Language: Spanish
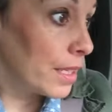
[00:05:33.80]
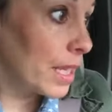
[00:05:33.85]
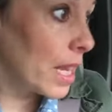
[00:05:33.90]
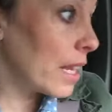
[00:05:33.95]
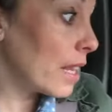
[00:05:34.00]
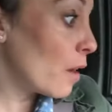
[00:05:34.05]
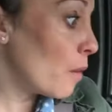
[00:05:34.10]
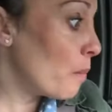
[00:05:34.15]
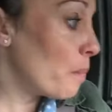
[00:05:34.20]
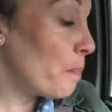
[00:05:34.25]

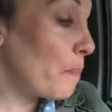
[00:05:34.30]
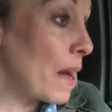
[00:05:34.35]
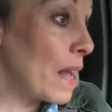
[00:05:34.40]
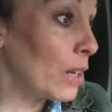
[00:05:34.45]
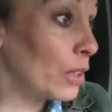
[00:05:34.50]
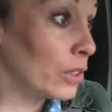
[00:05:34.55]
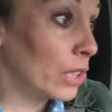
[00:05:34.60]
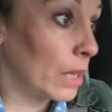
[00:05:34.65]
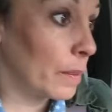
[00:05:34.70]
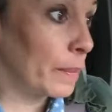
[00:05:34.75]
sería un
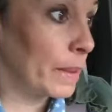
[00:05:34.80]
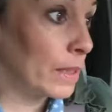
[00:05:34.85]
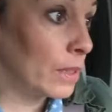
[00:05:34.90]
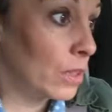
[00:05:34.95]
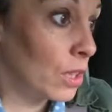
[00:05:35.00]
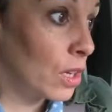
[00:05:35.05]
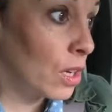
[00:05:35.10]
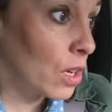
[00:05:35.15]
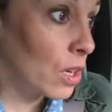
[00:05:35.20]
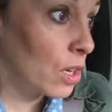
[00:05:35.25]
palo
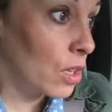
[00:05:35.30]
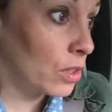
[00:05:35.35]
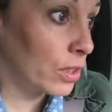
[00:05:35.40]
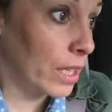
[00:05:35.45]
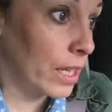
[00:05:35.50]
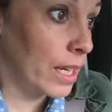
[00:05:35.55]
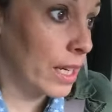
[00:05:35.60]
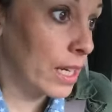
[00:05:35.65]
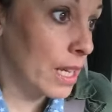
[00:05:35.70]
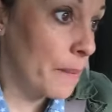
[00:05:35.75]
tremendo
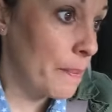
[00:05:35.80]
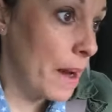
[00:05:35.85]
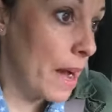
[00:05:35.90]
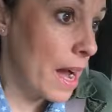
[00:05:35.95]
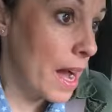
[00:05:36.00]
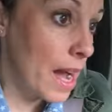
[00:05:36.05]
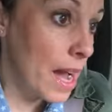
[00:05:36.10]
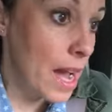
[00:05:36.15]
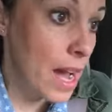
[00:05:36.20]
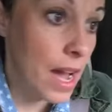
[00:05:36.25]
tener que
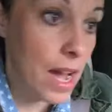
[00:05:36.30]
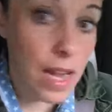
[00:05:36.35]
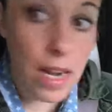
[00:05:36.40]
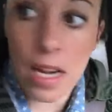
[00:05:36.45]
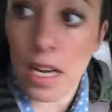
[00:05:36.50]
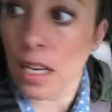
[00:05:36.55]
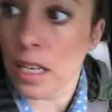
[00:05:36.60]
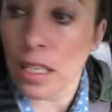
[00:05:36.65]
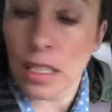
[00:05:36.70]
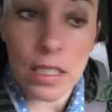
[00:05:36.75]
pagar
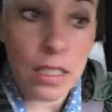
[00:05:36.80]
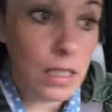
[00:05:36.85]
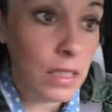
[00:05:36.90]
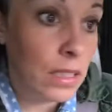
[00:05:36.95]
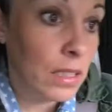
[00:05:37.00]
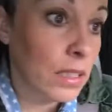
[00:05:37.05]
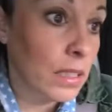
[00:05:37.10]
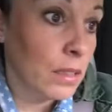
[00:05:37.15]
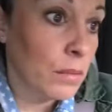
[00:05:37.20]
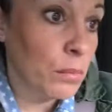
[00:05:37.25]

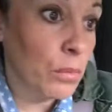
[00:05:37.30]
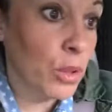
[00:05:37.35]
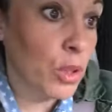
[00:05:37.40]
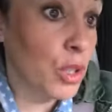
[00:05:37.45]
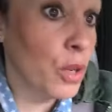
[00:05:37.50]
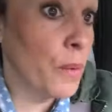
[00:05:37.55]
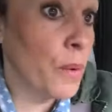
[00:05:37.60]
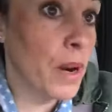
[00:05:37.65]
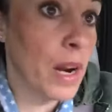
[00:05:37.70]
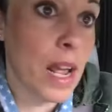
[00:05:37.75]

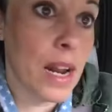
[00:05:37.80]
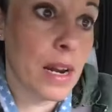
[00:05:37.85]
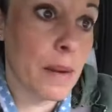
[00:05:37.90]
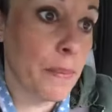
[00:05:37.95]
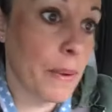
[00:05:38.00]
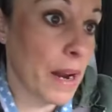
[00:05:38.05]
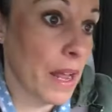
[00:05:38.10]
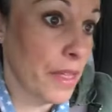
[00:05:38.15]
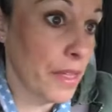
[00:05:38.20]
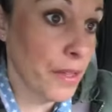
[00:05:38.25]
mucho por la
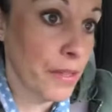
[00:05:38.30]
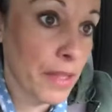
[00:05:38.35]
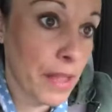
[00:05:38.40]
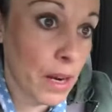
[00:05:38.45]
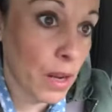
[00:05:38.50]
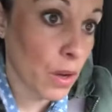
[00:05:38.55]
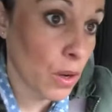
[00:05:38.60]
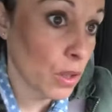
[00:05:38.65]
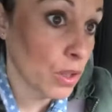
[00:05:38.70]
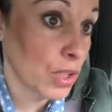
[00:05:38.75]
reparación
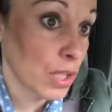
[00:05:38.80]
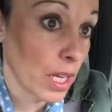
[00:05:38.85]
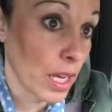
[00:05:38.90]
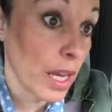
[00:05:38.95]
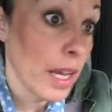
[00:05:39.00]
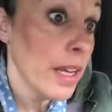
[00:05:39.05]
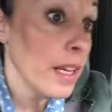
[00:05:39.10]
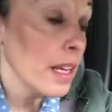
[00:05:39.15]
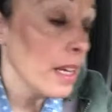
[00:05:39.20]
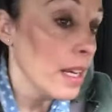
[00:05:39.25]
del coche.
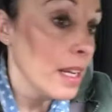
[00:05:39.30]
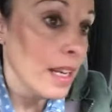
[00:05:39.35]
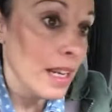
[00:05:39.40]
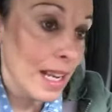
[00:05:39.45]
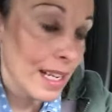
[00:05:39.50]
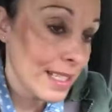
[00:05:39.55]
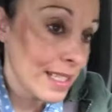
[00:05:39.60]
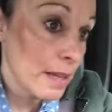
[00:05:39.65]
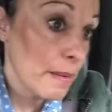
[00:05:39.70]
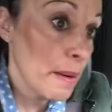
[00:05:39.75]

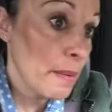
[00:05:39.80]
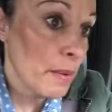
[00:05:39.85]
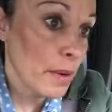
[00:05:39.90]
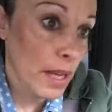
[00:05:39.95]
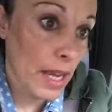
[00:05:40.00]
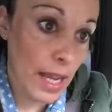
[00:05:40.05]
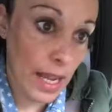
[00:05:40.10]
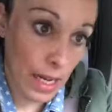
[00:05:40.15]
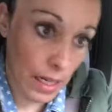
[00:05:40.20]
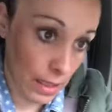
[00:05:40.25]
Lástima
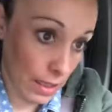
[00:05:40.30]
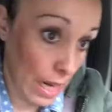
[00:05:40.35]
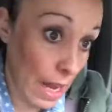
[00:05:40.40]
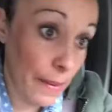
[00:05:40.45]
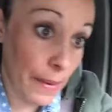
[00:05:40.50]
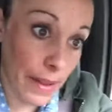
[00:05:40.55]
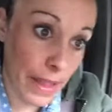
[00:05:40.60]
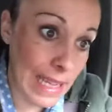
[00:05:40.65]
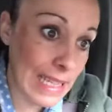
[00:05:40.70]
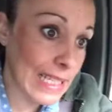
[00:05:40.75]
porque la
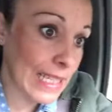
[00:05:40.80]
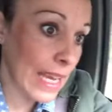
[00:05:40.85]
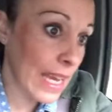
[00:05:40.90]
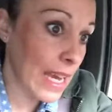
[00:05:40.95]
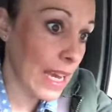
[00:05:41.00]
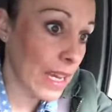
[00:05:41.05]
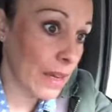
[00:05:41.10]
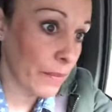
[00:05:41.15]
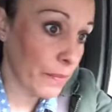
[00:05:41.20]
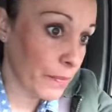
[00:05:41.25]
verdad es
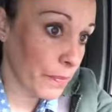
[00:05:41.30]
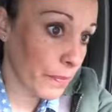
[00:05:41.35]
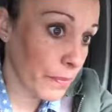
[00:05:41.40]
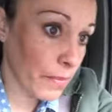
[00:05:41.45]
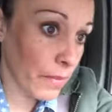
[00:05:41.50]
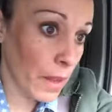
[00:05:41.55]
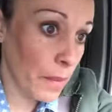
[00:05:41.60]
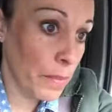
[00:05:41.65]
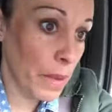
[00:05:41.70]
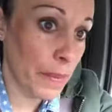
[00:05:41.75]
que
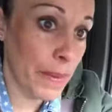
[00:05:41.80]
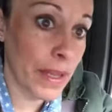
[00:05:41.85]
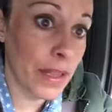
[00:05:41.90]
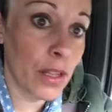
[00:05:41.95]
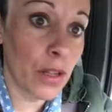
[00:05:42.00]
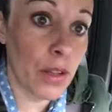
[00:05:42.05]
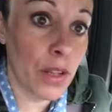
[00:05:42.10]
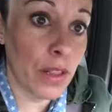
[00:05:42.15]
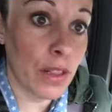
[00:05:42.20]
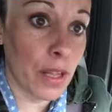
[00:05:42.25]

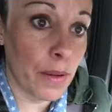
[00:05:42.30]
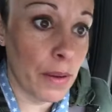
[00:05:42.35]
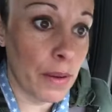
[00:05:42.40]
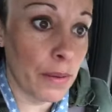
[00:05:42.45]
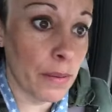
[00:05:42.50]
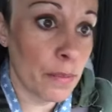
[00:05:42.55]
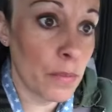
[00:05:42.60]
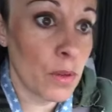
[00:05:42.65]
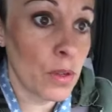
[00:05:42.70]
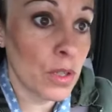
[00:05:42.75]
viviendo donde
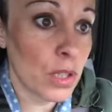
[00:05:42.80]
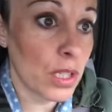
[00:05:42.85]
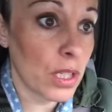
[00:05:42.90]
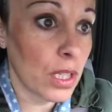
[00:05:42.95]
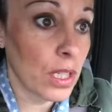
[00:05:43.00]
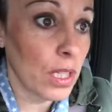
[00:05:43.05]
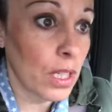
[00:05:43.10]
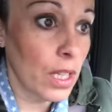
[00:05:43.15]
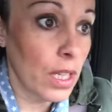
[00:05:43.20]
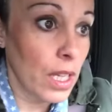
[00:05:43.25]
vivimos,
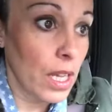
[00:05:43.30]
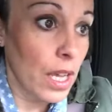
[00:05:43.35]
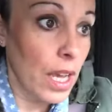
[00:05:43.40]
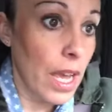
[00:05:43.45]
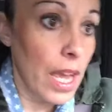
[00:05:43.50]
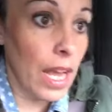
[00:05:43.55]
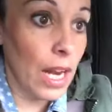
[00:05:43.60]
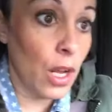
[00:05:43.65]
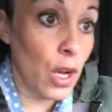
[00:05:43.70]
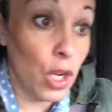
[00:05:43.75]

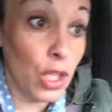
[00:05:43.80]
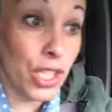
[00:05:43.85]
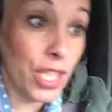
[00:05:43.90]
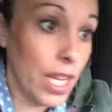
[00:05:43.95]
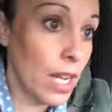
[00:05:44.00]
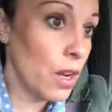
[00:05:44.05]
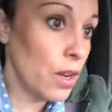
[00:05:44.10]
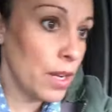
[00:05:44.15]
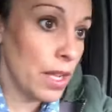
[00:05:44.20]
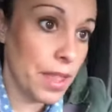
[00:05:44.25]
el
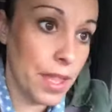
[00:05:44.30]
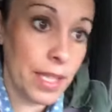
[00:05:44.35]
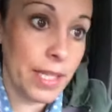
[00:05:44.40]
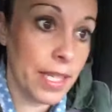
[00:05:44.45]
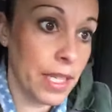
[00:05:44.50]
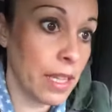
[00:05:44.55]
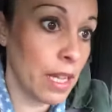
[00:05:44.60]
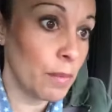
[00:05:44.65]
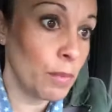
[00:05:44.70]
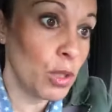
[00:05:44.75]
coche lo
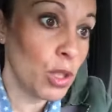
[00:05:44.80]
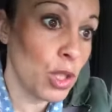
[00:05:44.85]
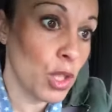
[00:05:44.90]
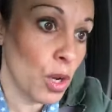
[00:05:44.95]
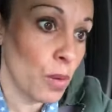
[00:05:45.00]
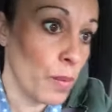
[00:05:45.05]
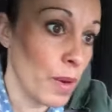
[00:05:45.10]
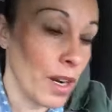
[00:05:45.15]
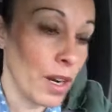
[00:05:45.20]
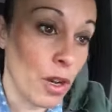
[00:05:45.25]
necesitamos
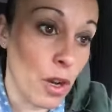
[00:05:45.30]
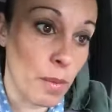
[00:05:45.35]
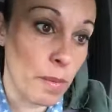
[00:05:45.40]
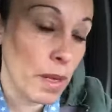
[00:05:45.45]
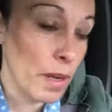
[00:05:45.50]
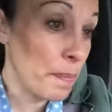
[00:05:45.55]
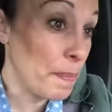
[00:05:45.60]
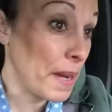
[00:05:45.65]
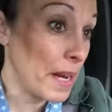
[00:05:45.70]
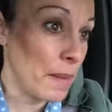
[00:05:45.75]
como el
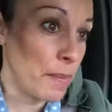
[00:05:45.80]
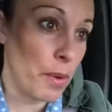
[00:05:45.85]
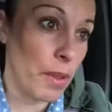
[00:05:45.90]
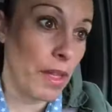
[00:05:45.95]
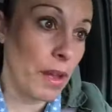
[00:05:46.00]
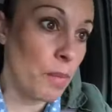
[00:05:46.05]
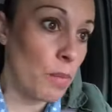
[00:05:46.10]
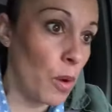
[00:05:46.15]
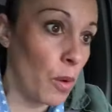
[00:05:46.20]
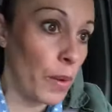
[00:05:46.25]
comer para
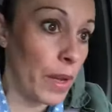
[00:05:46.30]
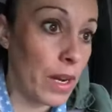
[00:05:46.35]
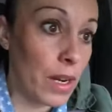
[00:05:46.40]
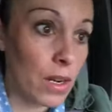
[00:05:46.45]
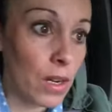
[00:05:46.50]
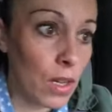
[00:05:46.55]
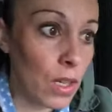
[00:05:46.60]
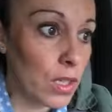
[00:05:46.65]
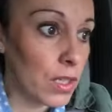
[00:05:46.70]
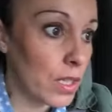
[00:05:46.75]
poder
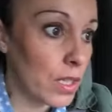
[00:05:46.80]
movernos.